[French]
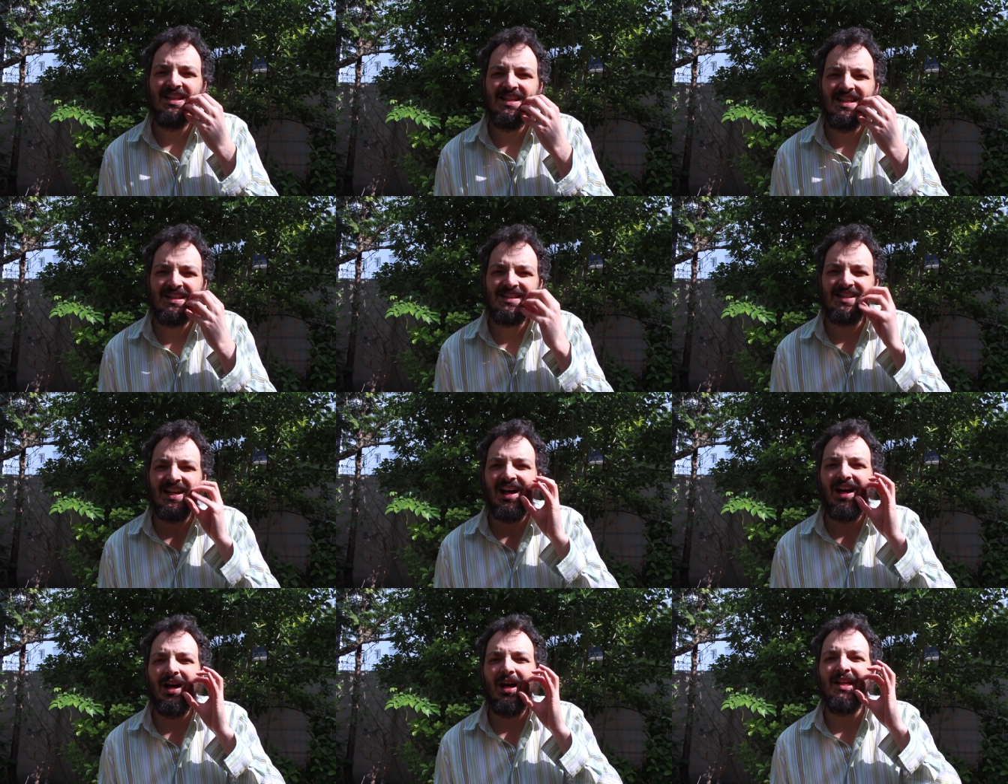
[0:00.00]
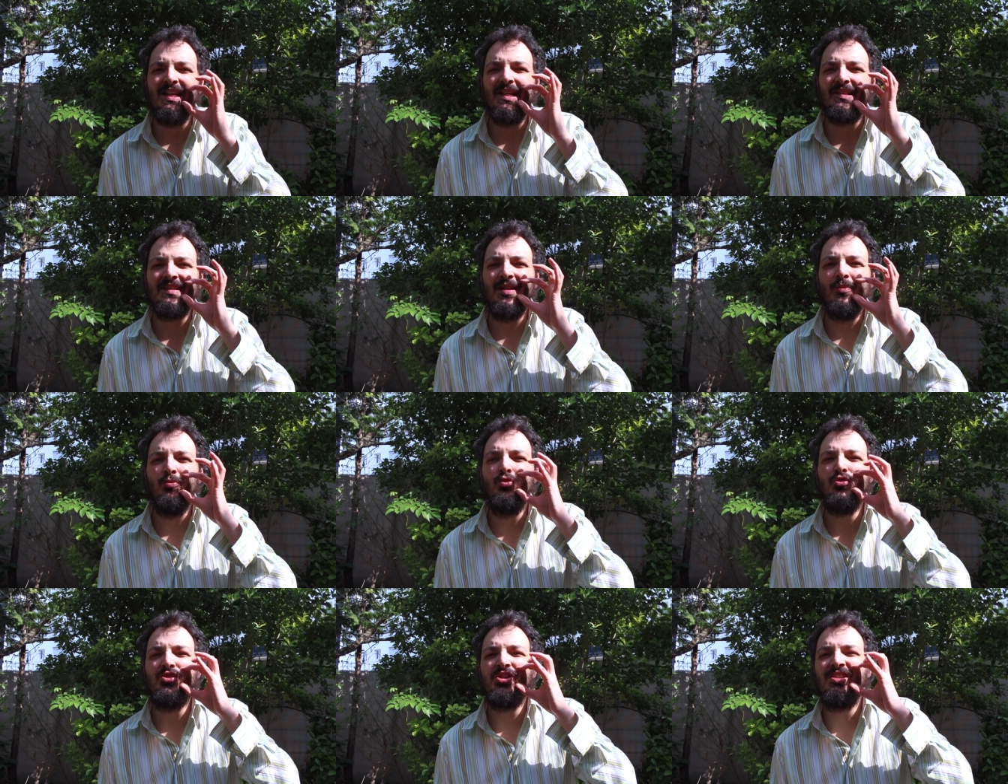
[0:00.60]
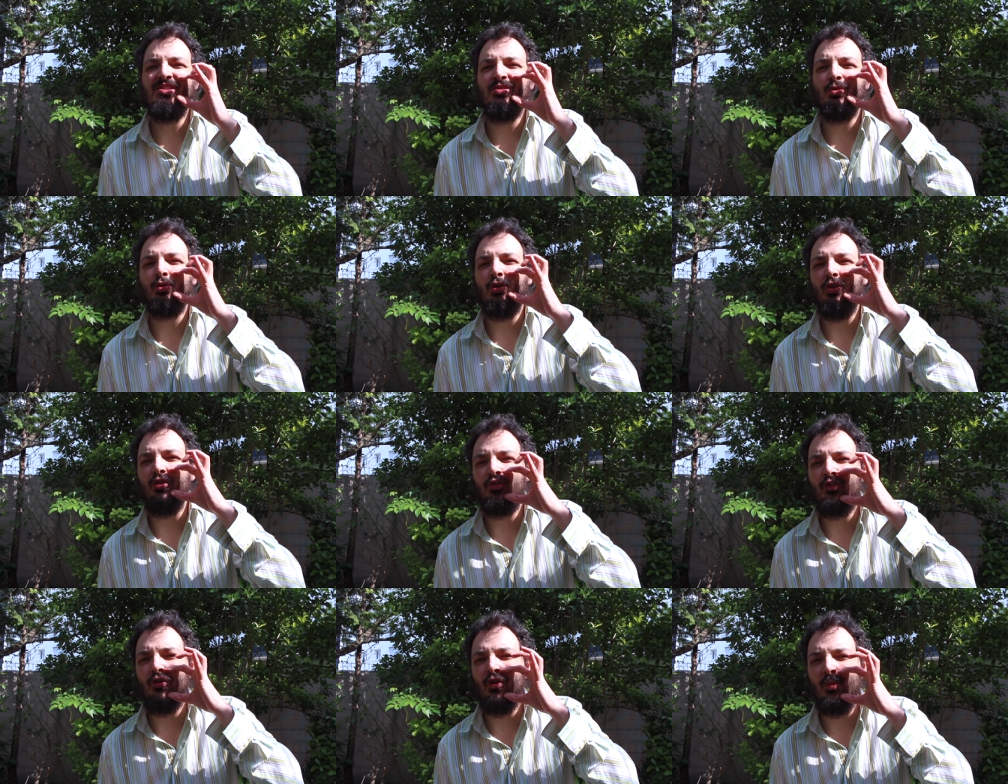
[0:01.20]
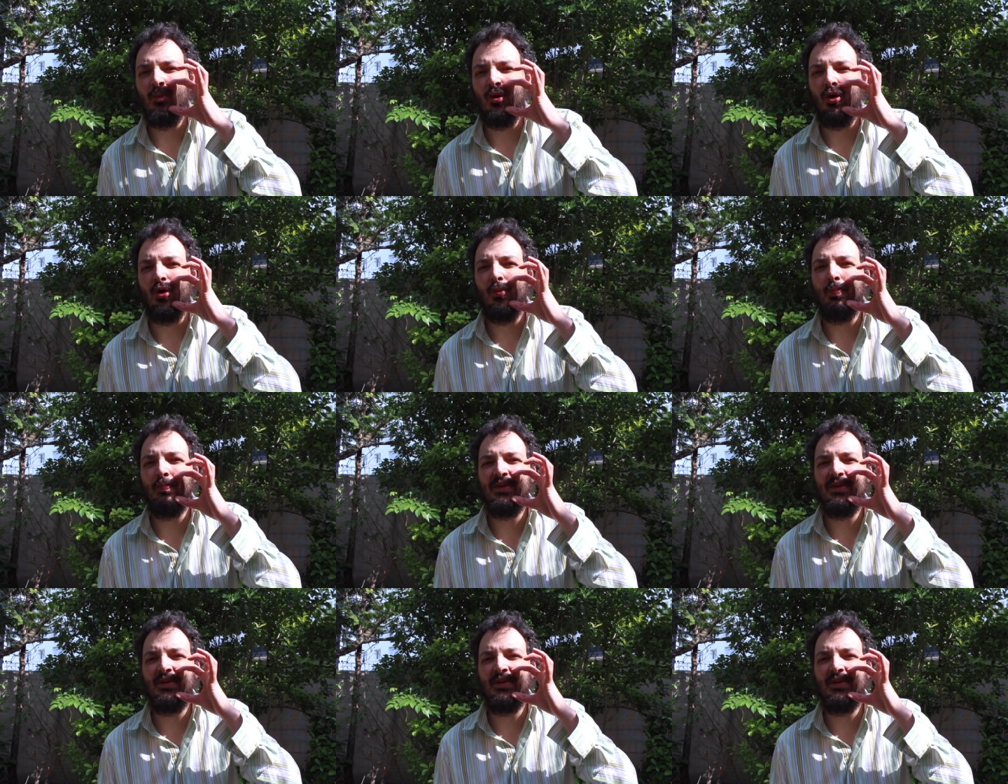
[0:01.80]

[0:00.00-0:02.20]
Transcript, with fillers: il y, a sa, bouche qui se transforme en